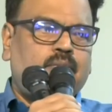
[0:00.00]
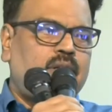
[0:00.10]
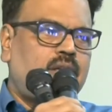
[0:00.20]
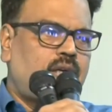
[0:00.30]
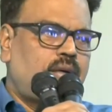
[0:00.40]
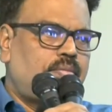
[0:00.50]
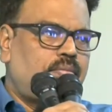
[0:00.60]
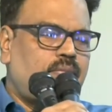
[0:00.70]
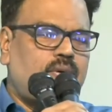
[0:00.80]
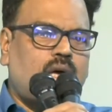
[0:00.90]
మన
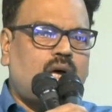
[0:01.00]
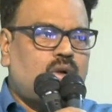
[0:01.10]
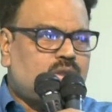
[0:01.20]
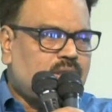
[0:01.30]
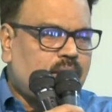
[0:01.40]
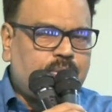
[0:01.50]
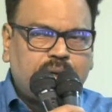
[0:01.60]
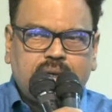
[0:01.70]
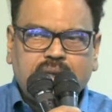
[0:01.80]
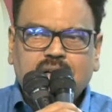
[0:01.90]
ఆలోచన
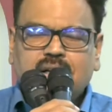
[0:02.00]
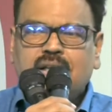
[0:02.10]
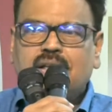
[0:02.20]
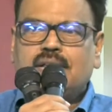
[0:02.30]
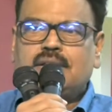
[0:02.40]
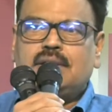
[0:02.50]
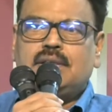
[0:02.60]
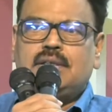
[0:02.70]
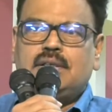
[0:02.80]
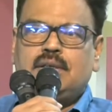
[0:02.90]
ప్రక్రియలని
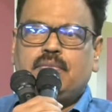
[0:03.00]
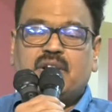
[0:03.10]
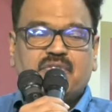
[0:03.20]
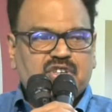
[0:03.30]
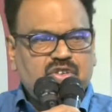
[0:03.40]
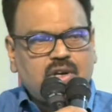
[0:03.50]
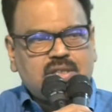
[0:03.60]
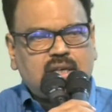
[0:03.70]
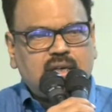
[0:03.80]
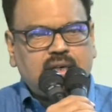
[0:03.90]
మన
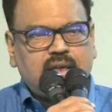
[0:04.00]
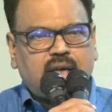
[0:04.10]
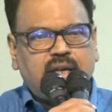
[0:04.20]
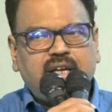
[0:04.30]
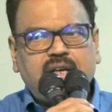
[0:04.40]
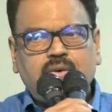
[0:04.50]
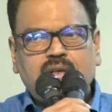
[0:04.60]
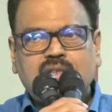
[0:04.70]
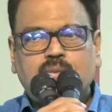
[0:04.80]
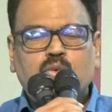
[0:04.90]
విశ్వాసాలని అన్నిటినీ కూడా
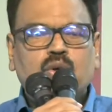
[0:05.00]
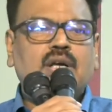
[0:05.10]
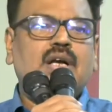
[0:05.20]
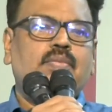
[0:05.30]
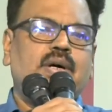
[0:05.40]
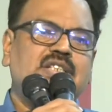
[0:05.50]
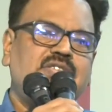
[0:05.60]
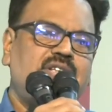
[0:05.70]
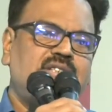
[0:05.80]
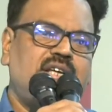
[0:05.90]
సమూలంగా
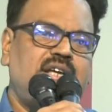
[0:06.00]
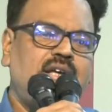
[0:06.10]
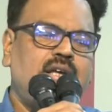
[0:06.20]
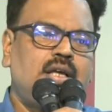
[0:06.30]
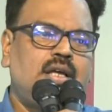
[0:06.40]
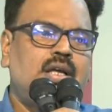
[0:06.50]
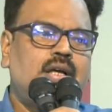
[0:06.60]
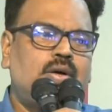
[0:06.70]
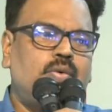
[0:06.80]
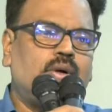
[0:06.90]
మార్చివేసే
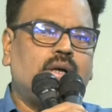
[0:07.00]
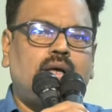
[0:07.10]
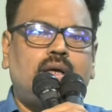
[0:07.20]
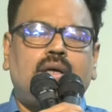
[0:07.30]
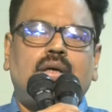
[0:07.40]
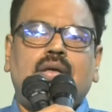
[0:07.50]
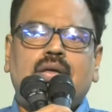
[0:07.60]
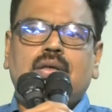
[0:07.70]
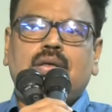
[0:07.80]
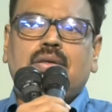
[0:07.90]
ఒక
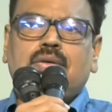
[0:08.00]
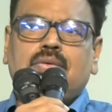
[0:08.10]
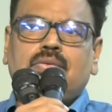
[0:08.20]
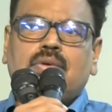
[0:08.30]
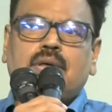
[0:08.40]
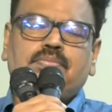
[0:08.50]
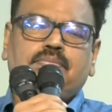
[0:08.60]
ఒక